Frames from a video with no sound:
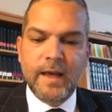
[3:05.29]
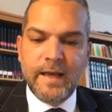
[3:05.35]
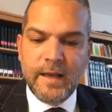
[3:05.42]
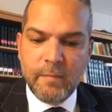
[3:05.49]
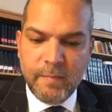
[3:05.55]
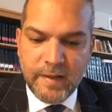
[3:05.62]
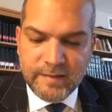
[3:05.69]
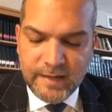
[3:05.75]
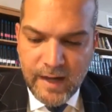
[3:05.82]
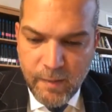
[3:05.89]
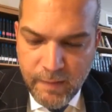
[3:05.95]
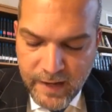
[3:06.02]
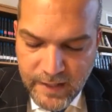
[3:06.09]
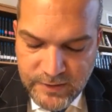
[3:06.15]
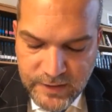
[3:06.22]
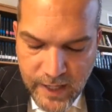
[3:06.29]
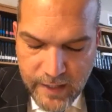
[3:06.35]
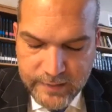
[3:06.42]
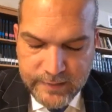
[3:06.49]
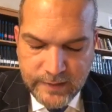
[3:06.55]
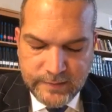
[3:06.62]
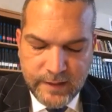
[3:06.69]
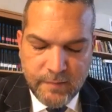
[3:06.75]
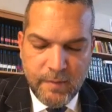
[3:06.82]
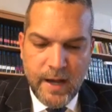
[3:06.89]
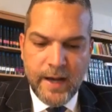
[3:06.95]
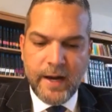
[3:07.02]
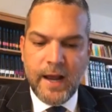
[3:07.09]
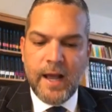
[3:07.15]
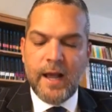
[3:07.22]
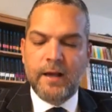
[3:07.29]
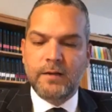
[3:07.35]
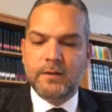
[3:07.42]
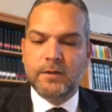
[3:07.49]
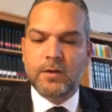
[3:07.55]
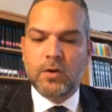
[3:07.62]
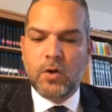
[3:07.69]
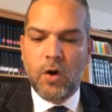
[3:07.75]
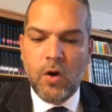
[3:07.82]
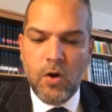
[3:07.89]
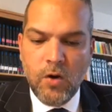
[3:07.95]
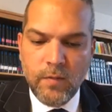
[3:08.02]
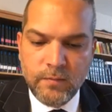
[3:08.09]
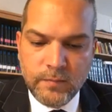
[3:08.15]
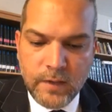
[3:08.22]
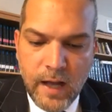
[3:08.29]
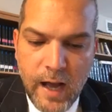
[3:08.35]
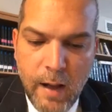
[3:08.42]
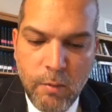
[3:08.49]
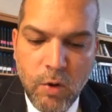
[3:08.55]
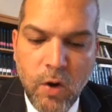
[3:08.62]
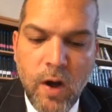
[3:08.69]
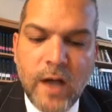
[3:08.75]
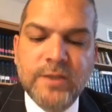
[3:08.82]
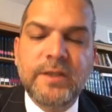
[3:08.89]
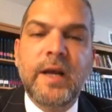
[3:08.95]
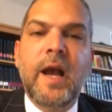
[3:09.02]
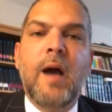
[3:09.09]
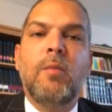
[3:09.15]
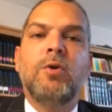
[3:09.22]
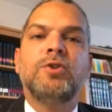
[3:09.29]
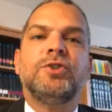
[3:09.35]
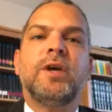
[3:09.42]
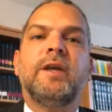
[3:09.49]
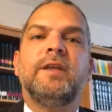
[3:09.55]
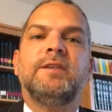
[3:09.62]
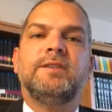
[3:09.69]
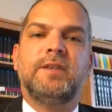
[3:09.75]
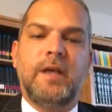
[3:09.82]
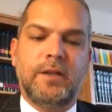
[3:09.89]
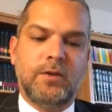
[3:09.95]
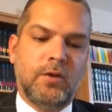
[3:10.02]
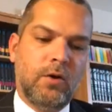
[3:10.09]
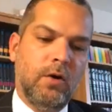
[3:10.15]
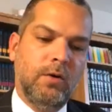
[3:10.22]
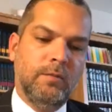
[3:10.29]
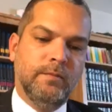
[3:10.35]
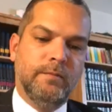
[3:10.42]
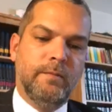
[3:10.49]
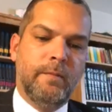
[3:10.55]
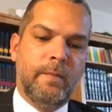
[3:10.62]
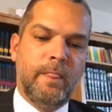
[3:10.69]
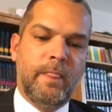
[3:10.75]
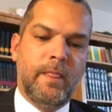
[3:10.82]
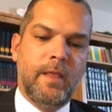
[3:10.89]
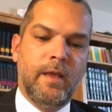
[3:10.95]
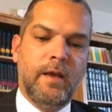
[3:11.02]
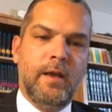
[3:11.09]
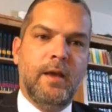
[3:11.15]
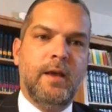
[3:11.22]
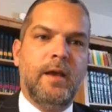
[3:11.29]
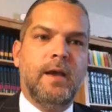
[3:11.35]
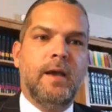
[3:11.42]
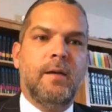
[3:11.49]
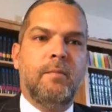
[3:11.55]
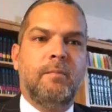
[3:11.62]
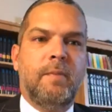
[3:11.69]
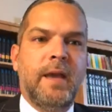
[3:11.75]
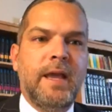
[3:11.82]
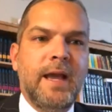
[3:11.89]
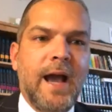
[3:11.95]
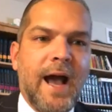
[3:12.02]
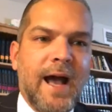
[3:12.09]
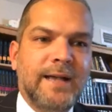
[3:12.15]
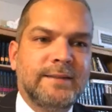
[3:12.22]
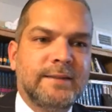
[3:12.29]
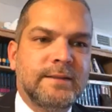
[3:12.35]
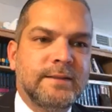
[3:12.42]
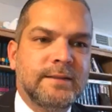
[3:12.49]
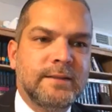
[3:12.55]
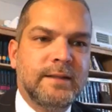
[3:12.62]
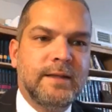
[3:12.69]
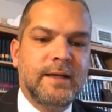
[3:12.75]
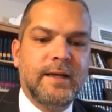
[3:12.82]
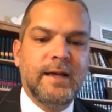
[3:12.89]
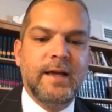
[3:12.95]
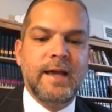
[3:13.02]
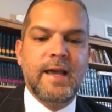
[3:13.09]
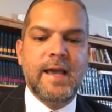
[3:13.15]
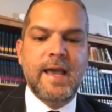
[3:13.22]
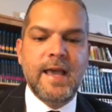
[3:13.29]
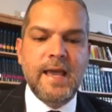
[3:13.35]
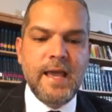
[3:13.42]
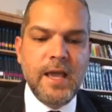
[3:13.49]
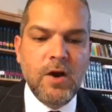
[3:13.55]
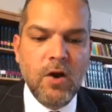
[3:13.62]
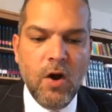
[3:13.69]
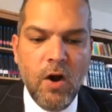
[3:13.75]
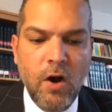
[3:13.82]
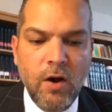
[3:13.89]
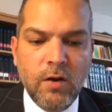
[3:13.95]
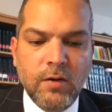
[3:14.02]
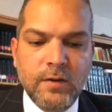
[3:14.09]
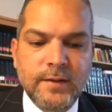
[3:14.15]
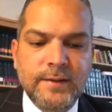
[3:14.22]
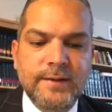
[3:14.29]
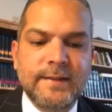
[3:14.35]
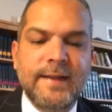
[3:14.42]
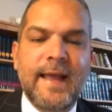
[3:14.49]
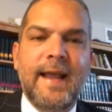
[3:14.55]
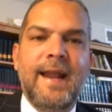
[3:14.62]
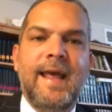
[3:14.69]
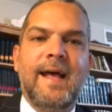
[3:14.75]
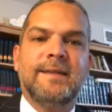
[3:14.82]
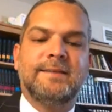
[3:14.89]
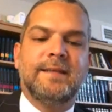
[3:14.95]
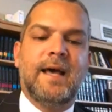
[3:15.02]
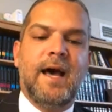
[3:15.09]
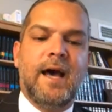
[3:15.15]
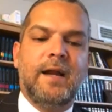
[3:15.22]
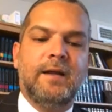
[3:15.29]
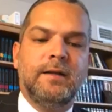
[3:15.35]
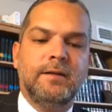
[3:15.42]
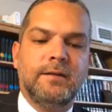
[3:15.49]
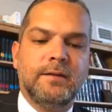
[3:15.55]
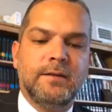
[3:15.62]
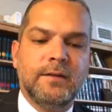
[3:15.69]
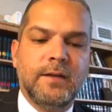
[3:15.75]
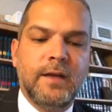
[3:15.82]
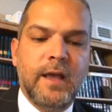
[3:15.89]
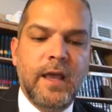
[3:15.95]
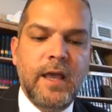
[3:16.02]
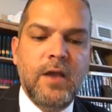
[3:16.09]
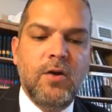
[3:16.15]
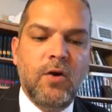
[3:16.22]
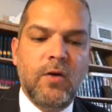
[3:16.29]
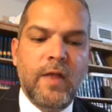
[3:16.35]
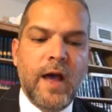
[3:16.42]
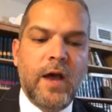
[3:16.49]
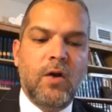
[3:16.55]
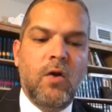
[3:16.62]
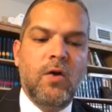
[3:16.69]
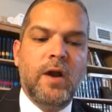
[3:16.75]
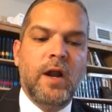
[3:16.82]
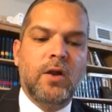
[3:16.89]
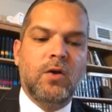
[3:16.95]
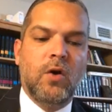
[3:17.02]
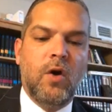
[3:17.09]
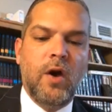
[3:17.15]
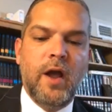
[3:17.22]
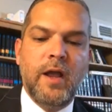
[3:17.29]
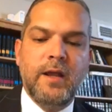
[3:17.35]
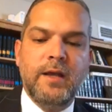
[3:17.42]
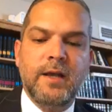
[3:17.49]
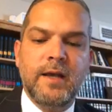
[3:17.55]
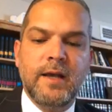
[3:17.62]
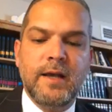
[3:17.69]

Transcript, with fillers: Y empieza la parachá de esta semana con, habló Hashem a Moshe diciendo, Pinjas, hijo de Eleazar, hijo de Aarón el Cohen,